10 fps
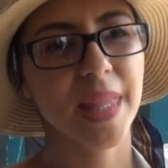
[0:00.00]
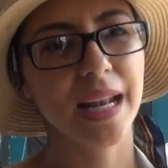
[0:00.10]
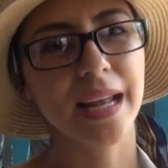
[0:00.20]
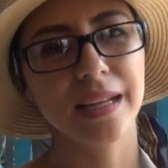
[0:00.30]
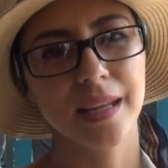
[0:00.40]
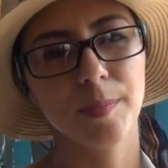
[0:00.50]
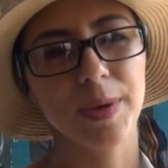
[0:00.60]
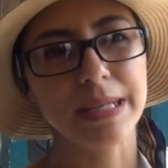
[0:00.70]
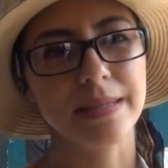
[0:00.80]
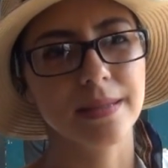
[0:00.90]
la niña
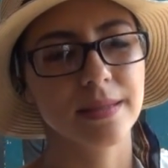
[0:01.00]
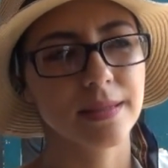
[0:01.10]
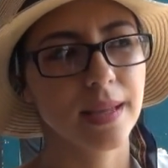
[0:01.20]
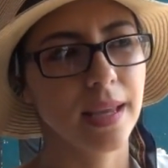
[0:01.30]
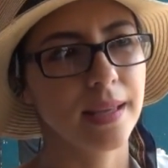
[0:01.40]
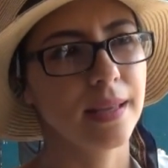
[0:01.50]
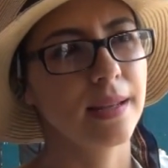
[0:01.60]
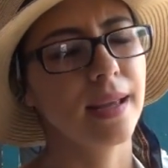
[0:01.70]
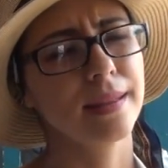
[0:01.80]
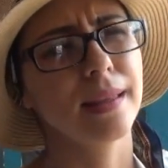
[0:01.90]
pues
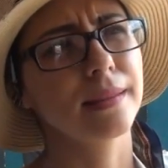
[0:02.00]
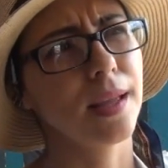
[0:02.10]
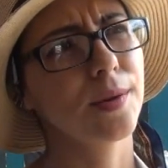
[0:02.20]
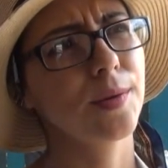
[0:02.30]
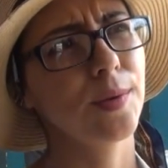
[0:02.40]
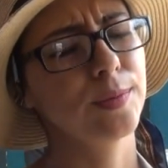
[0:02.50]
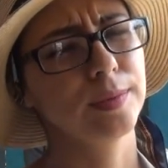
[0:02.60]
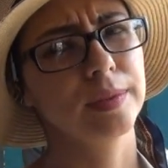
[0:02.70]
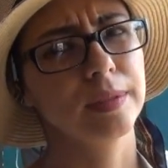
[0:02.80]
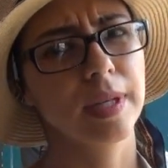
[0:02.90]
eh, la detectaron con
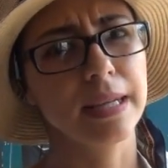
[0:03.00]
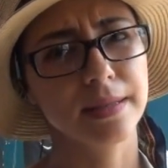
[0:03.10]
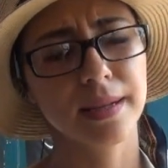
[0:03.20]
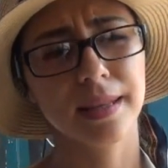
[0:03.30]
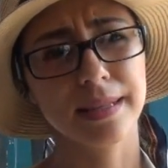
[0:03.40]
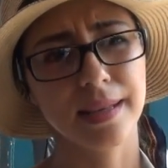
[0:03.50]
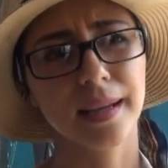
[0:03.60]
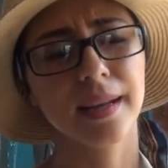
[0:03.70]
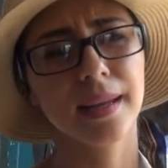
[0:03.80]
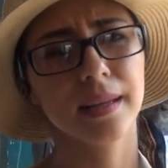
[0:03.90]
cáncer de
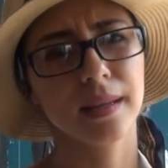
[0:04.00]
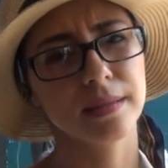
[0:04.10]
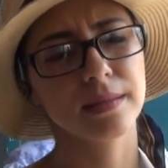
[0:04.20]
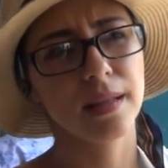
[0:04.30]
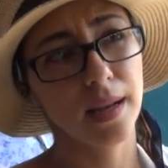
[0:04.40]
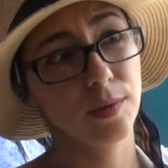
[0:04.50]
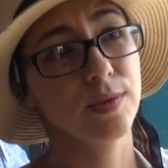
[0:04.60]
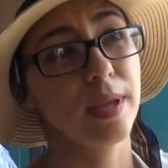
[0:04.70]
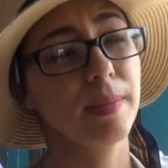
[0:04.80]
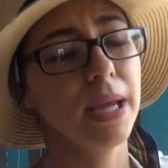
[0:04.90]
sangre, que es la
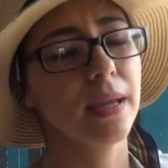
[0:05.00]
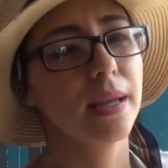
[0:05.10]
leucemia,